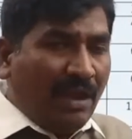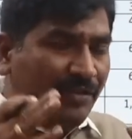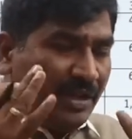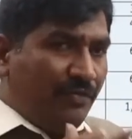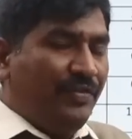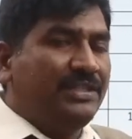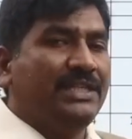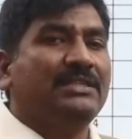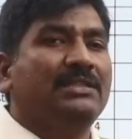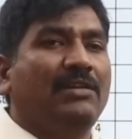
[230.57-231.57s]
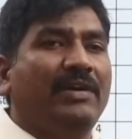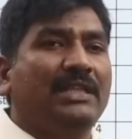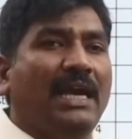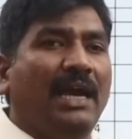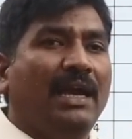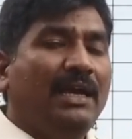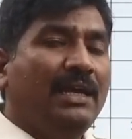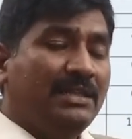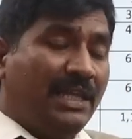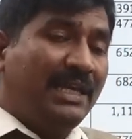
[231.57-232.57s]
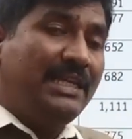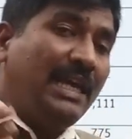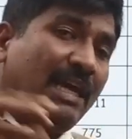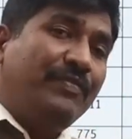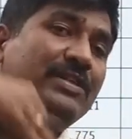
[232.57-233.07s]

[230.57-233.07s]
ఆ ఫిగర్ ఫిక్స్ చేసిన తర్వాత దాన్ని ఎలా